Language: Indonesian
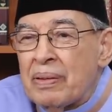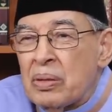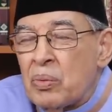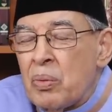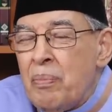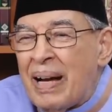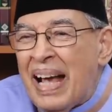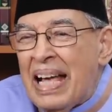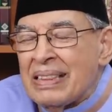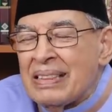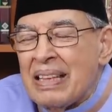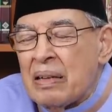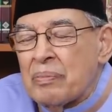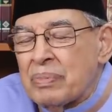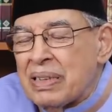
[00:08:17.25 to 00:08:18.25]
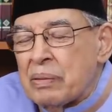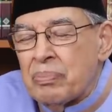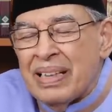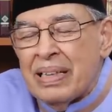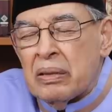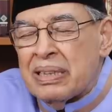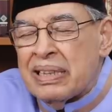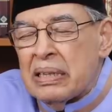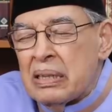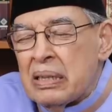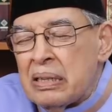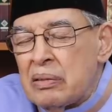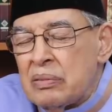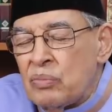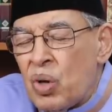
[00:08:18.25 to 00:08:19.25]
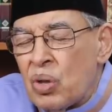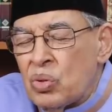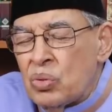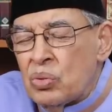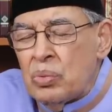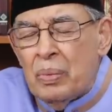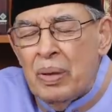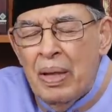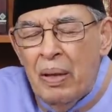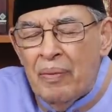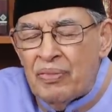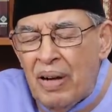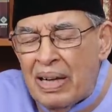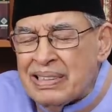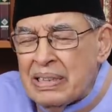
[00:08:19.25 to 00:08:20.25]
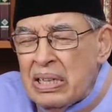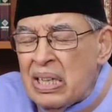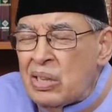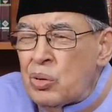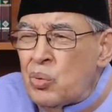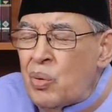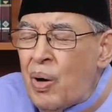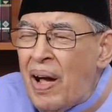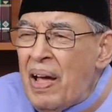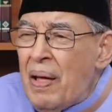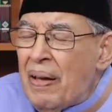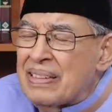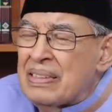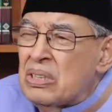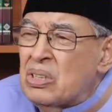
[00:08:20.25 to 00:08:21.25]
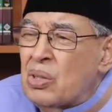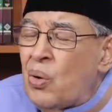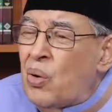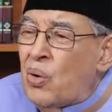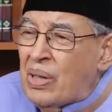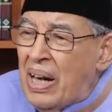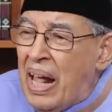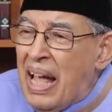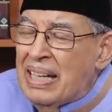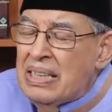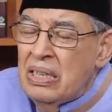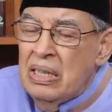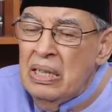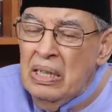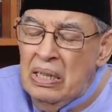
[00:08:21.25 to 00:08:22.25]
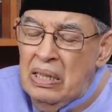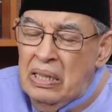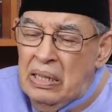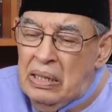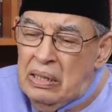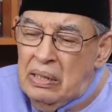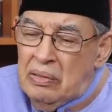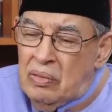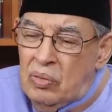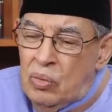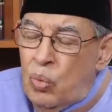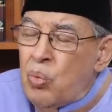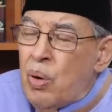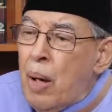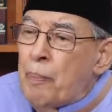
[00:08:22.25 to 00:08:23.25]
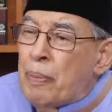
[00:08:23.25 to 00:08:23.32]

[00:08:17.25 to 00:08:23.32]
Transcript: itu mengan eh, ke, eh, ke waktu vaksin kedua ada seorang eh, tua